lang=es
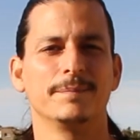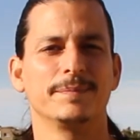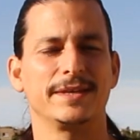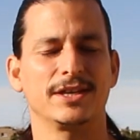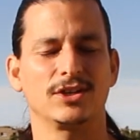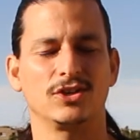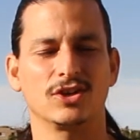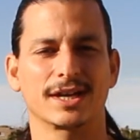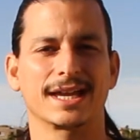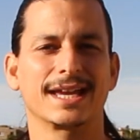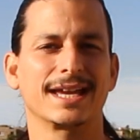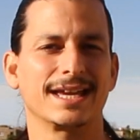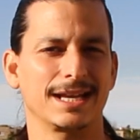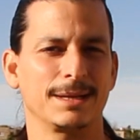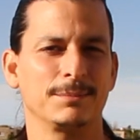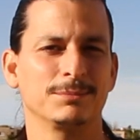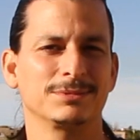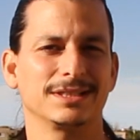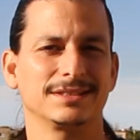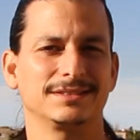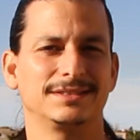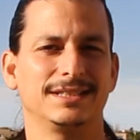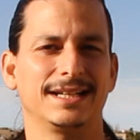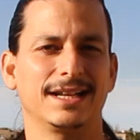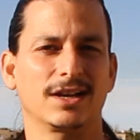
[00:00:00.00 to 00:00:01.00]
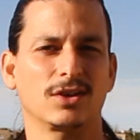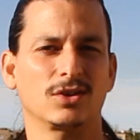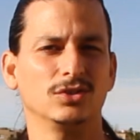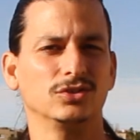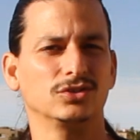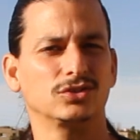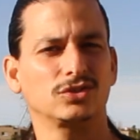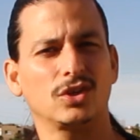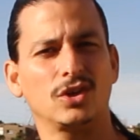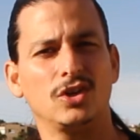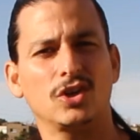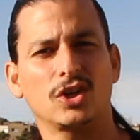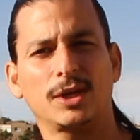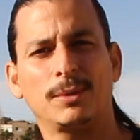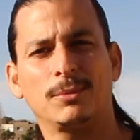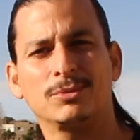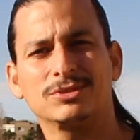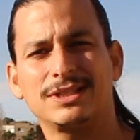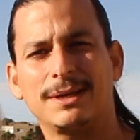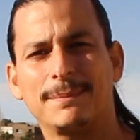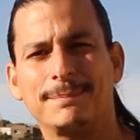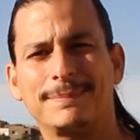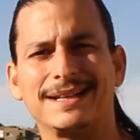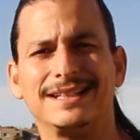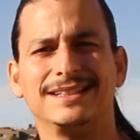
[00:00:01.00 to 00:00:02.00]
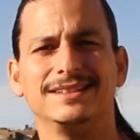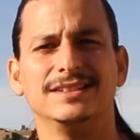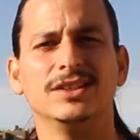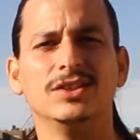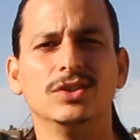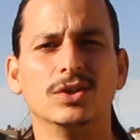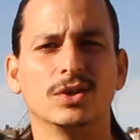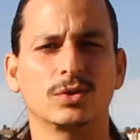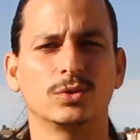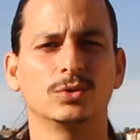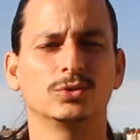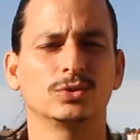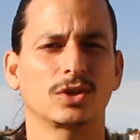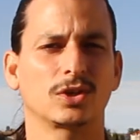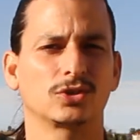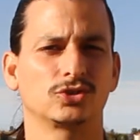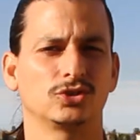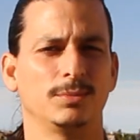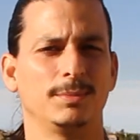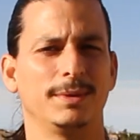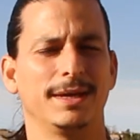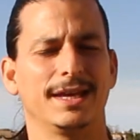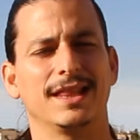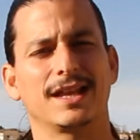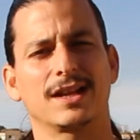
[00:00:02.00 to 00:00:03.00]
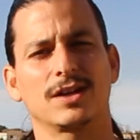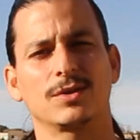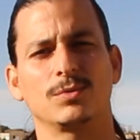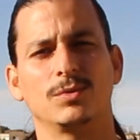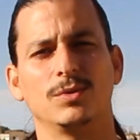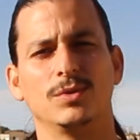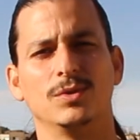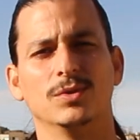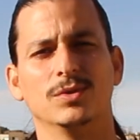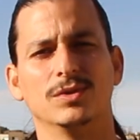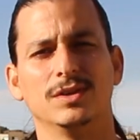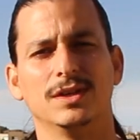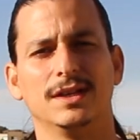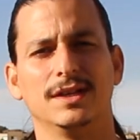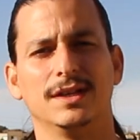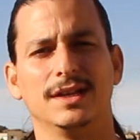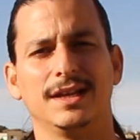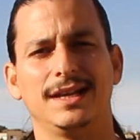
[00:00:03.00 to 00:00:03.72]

y ahora lo que queremos hacer es con todo lo que hemos aprendido junto a José Miguel Arbulú,